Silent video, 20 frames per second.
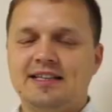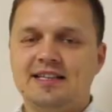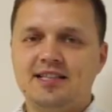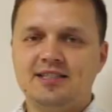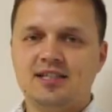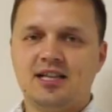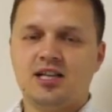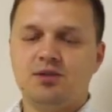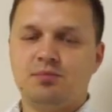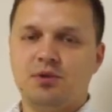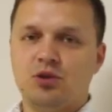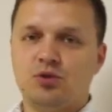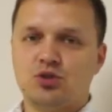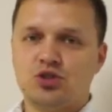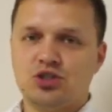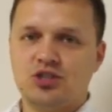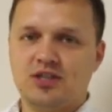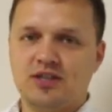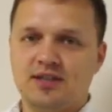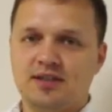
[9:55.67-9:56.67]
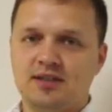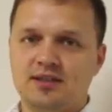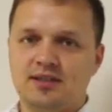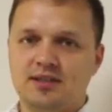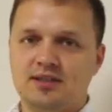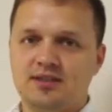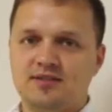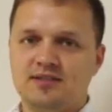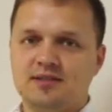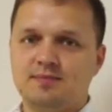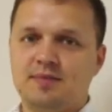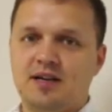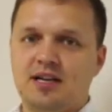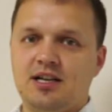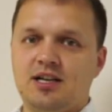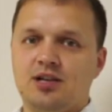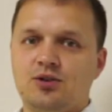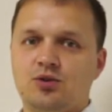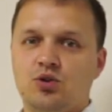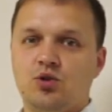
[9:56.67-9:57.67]
И как и положено э, в
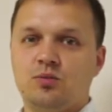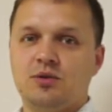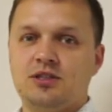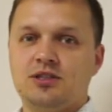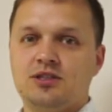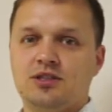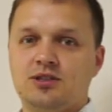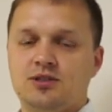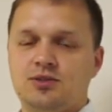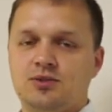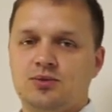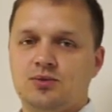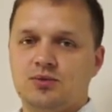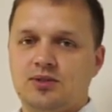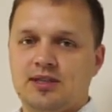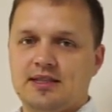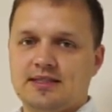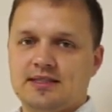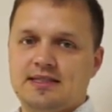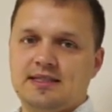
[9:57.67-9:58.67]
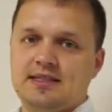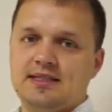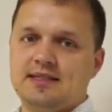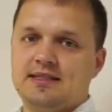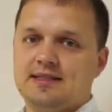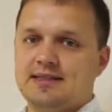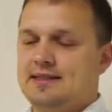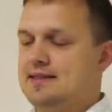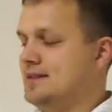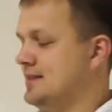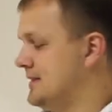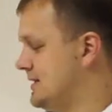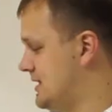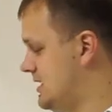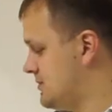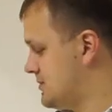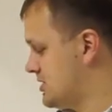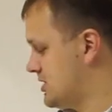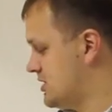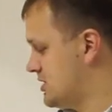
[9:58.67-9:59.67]
спальной комнате, у нас есть э,
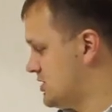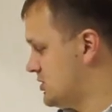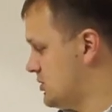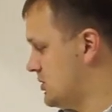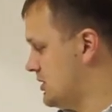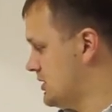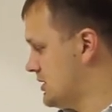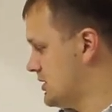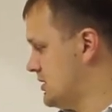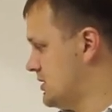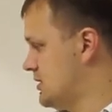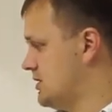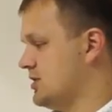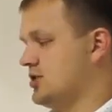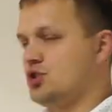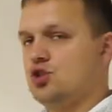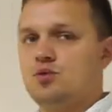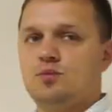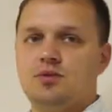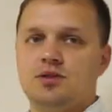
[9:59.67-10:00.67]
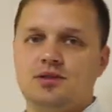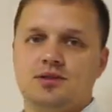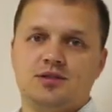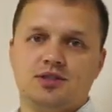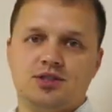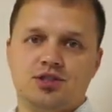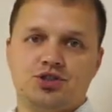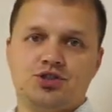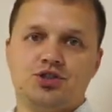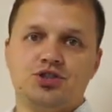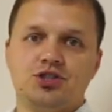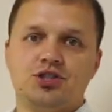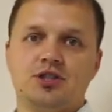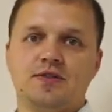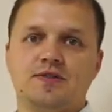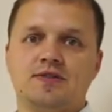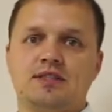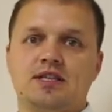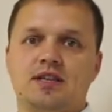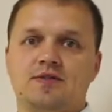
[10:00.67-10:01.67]
дамский столик, чтобы женщина,
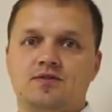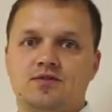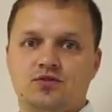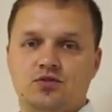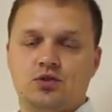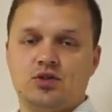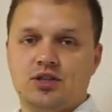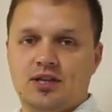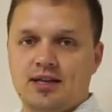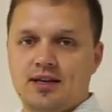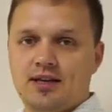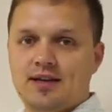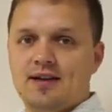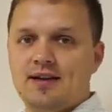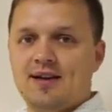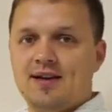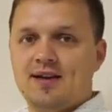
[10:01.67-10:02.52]
встав с утра,